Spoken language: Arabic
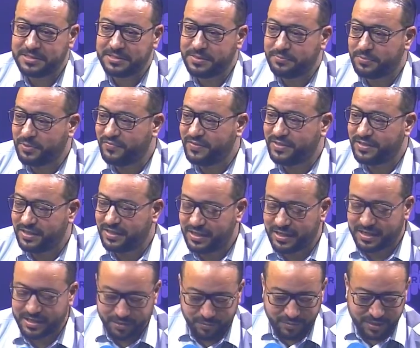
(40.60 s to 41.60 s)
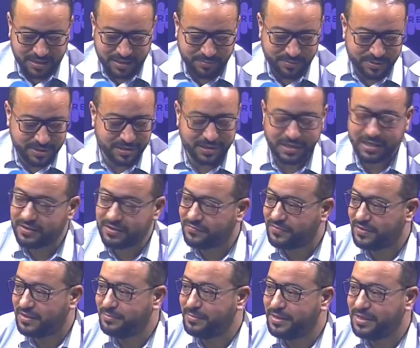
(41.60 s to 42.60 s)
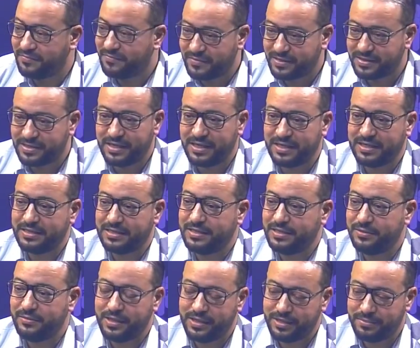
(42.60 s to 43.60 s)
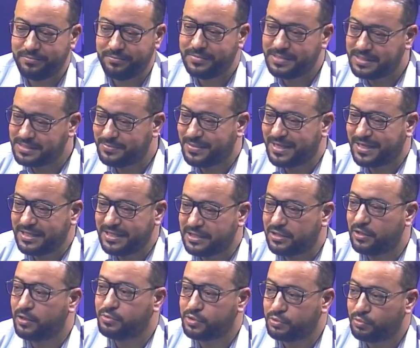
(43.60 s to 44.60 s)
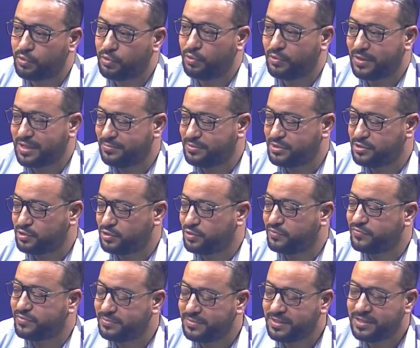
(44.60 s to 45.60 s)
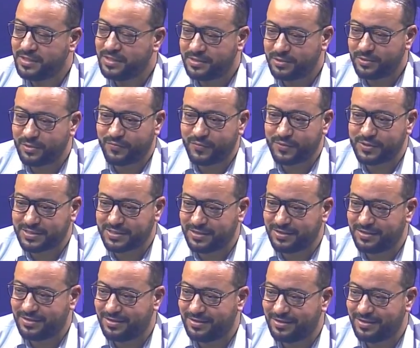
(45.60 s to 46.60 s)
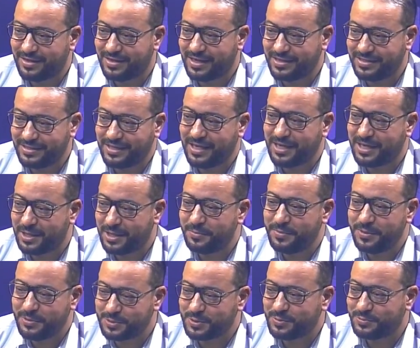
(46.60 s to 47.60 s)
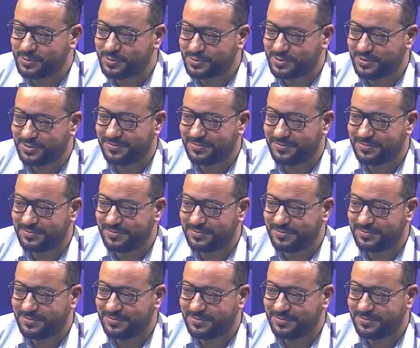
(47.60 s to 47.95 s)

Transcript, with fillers: جي بروفيتي اكثر وقت باش ننظف الملفات اللي عندي واللي ما لقيت لهمش ممكن وقت باش نشوفهم دونك فرصه عطيت حق البيرو 100%